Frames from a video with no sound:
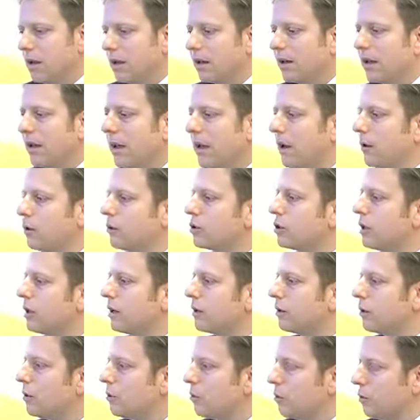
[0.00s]
che a un
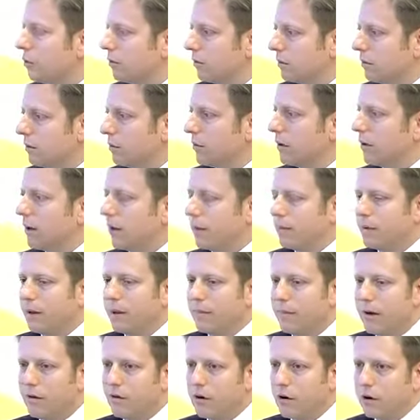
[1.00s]
certo punto, per la
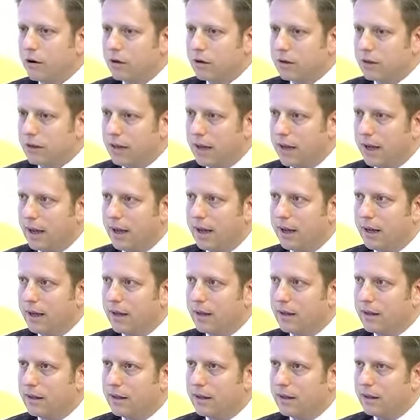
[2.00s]
prima
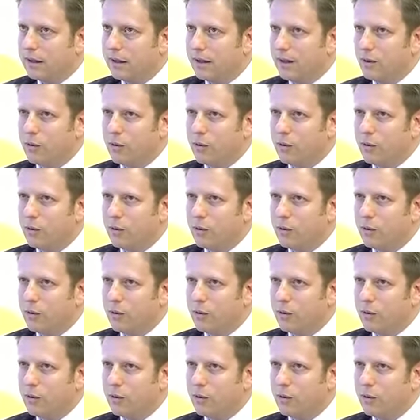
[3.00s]
volta, eh,